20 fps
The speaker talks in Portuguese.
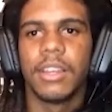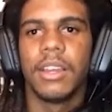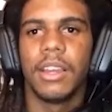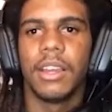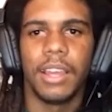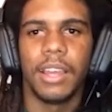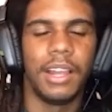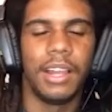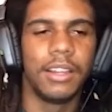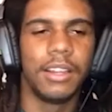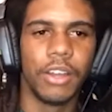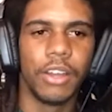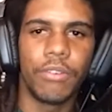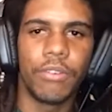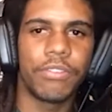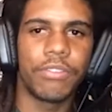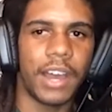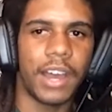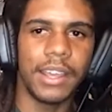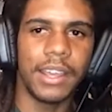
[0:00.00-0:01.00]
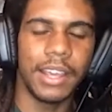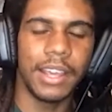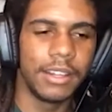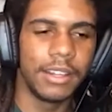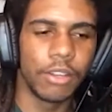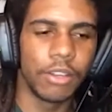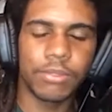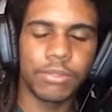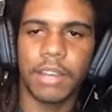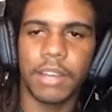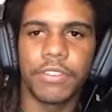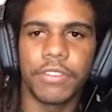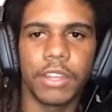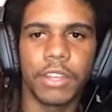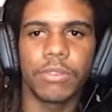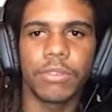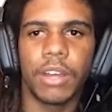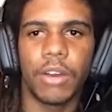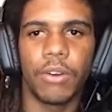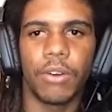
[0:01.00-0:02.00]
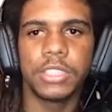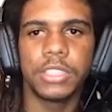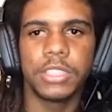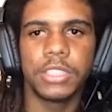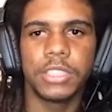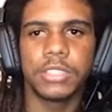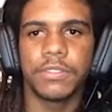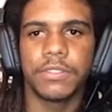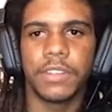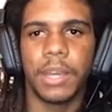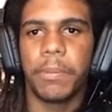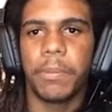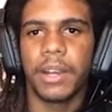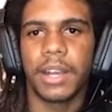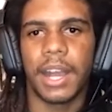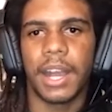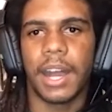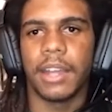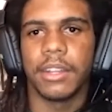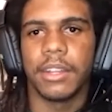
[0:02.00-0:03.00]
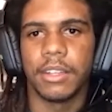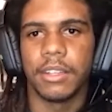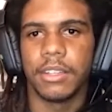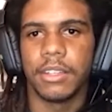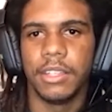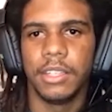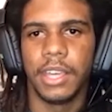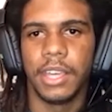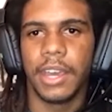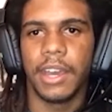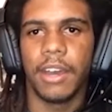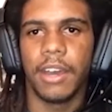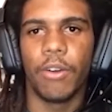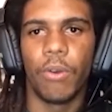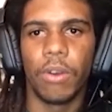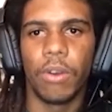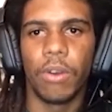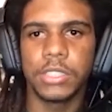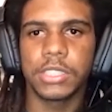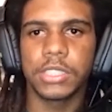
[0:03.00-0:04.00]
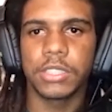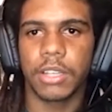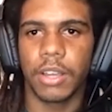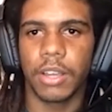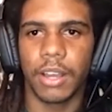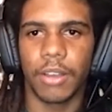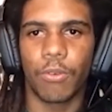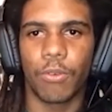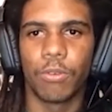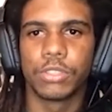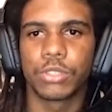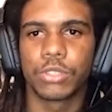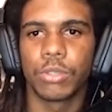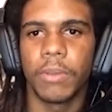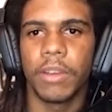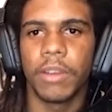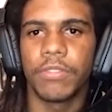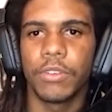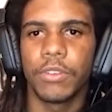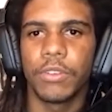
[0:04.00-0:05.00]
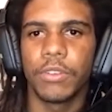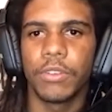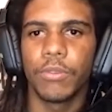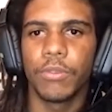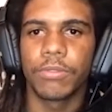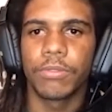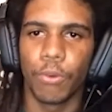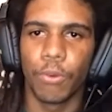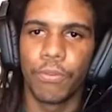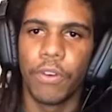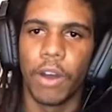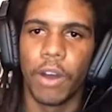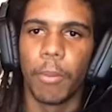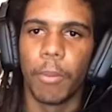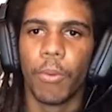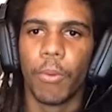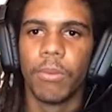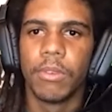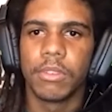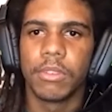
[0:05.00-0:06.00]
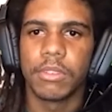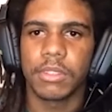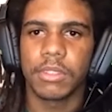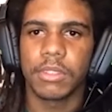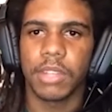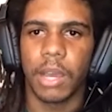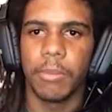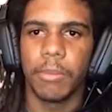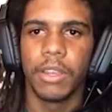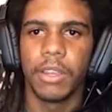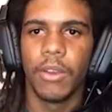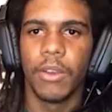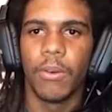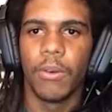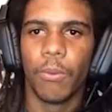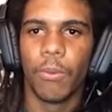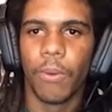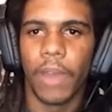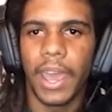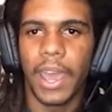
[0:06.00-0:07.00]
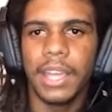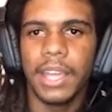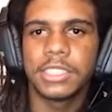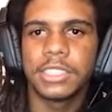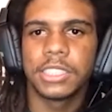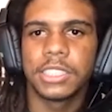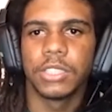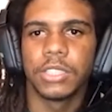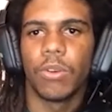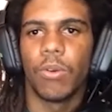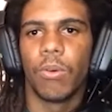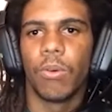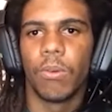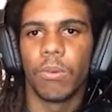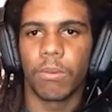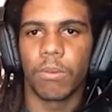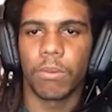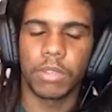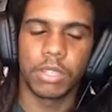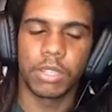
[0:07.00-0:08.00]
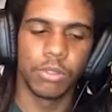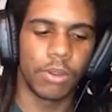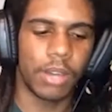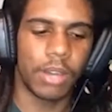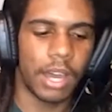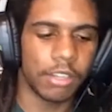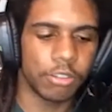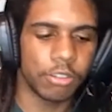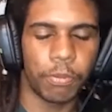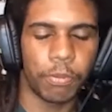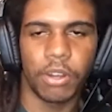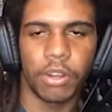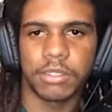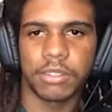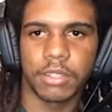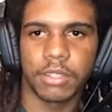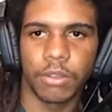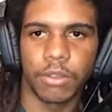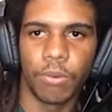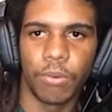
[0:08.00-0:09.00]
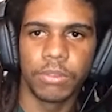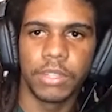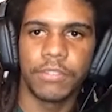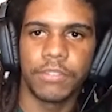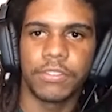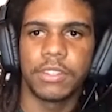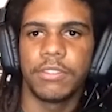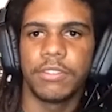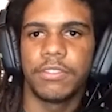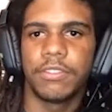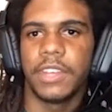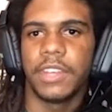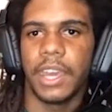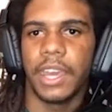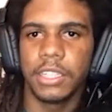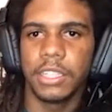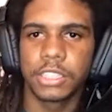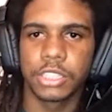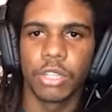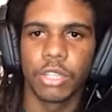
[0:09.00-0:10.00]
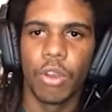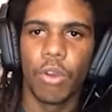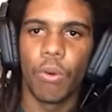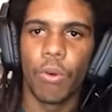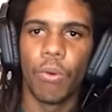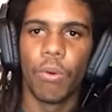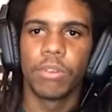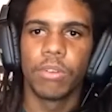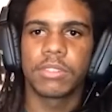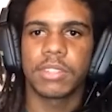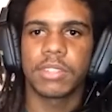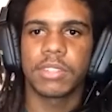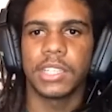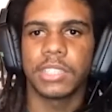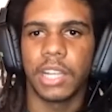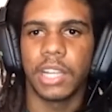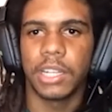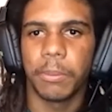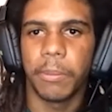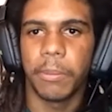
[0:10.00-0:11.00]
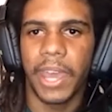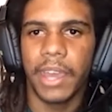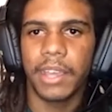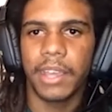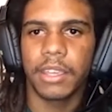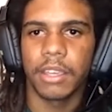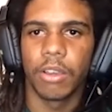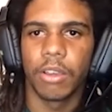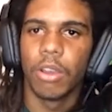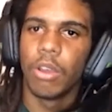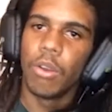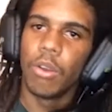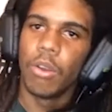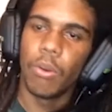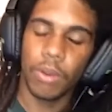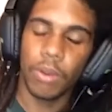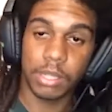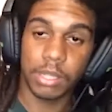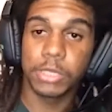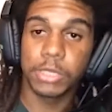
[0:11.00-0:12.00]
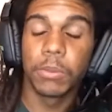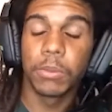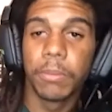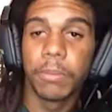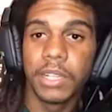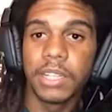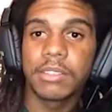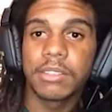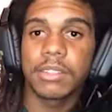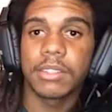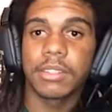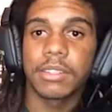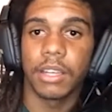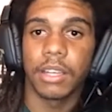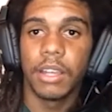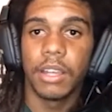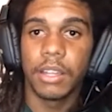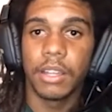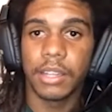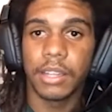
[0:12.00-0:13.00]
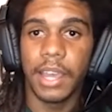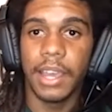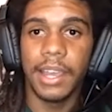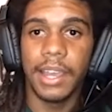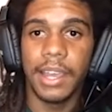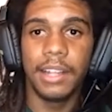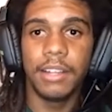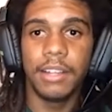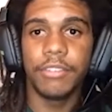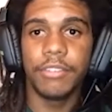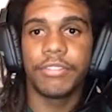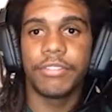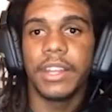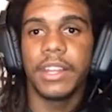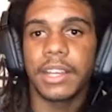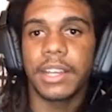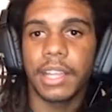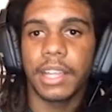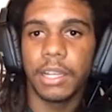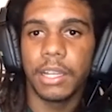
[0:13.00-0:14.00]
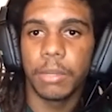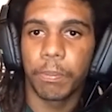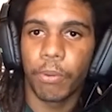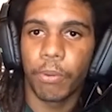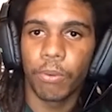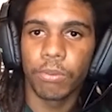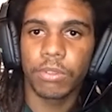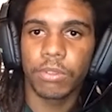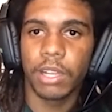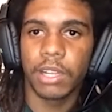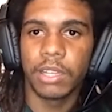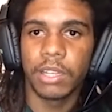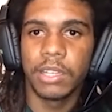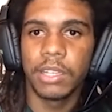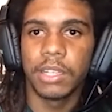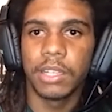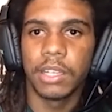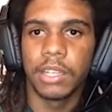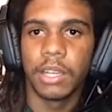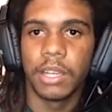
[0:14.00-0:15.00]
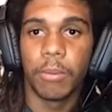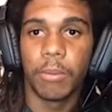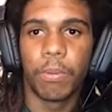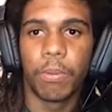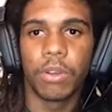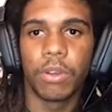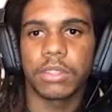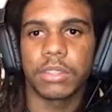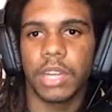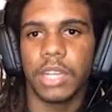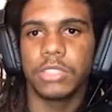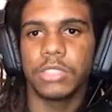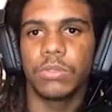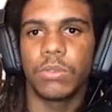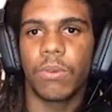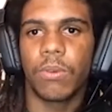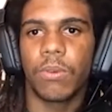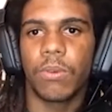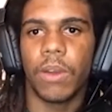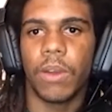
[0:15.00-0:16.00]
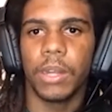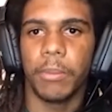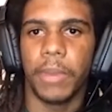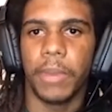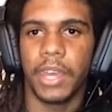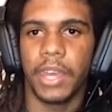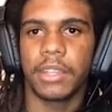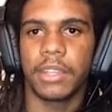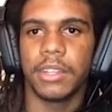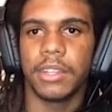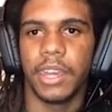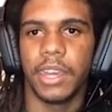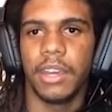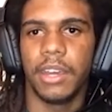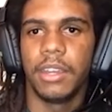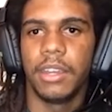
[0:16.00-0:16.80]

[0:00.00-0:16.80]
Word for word: Ele não vai, ele não tá vendo da onde vem a pancada. E é onde costuma vir o fumble, sabe? O edge, que no caso pode ser ou um defensive end ou outro side linebacker, ou até mesmo um blitz, né? Ele vem naquele ponto ali por trás do quarterback, né?